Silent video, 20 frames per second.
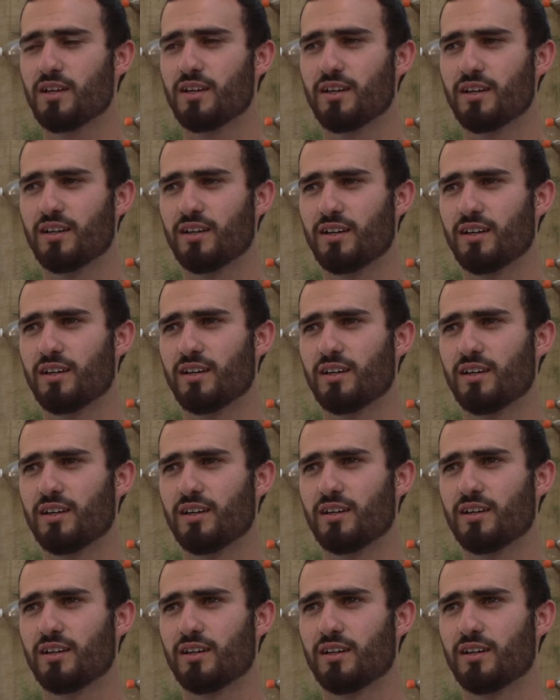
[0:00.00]

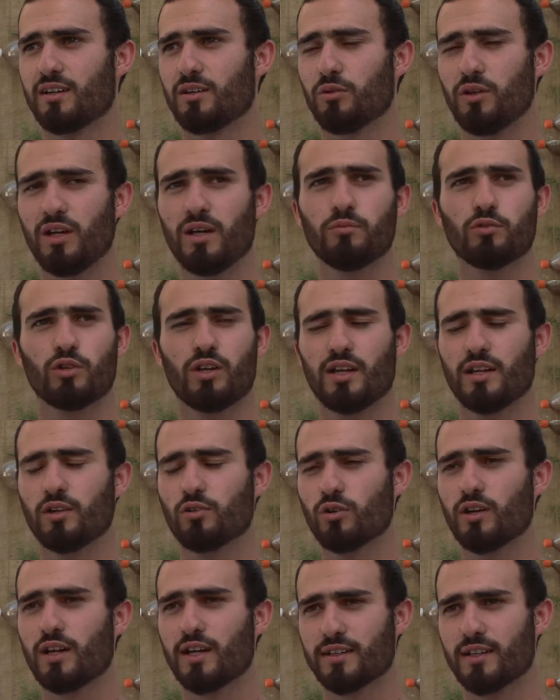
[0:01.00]
آه، والحمد لله يعني
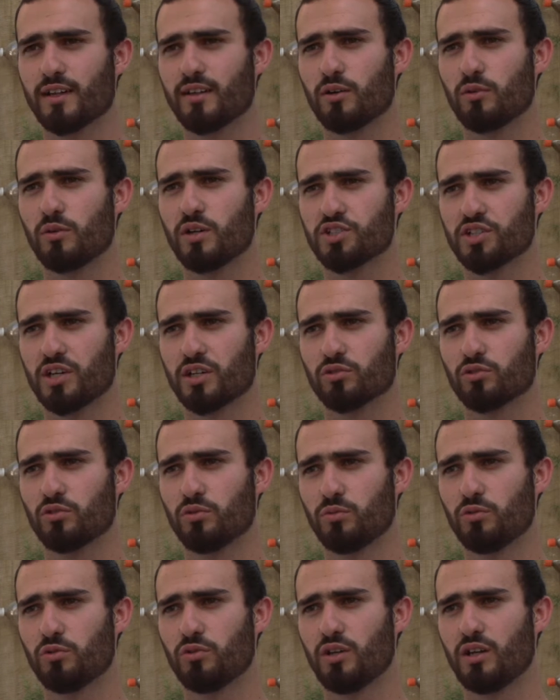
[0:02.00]
كلها واجهت
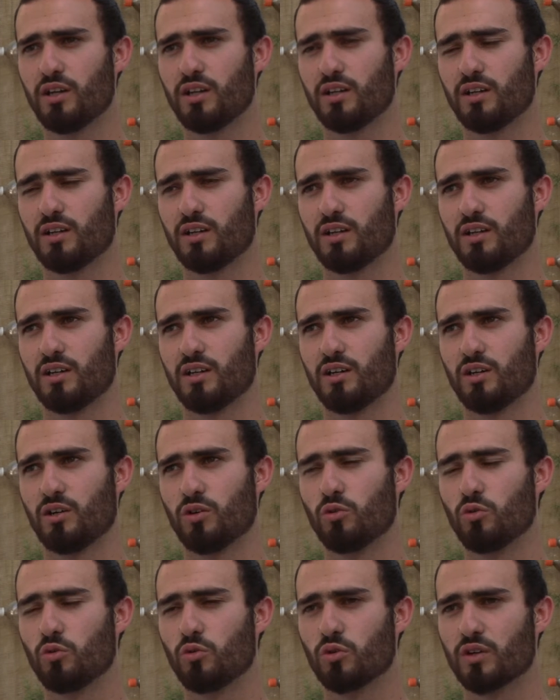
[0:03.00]
قبول آه،
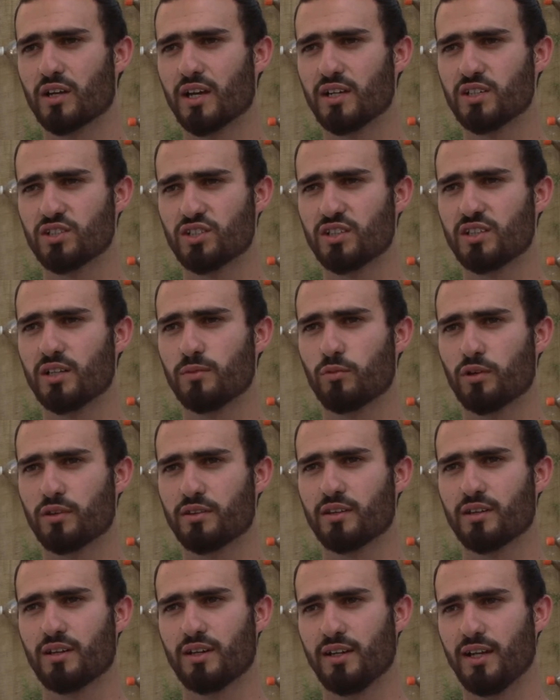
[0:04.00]
وكان جدا
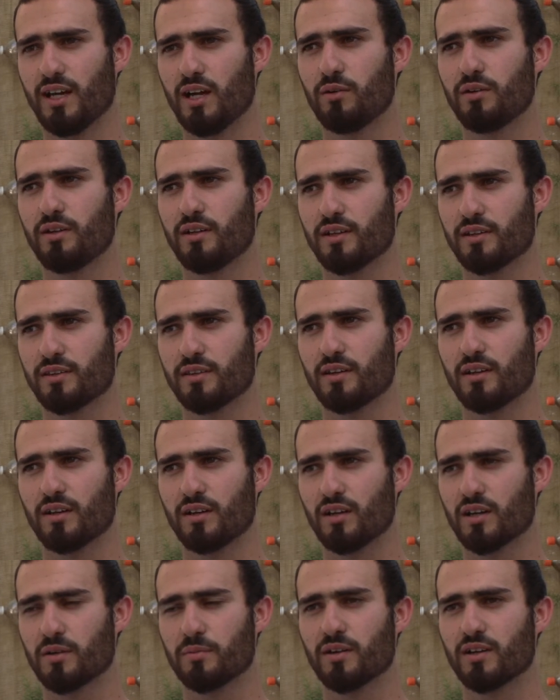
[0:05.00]
مؤثرة نحاول نؤثر
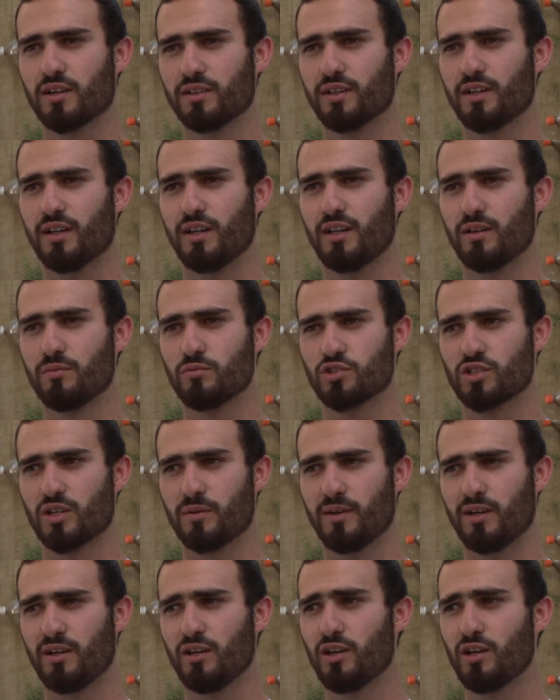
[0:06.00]
نأثر أكبر قدر على المجتمع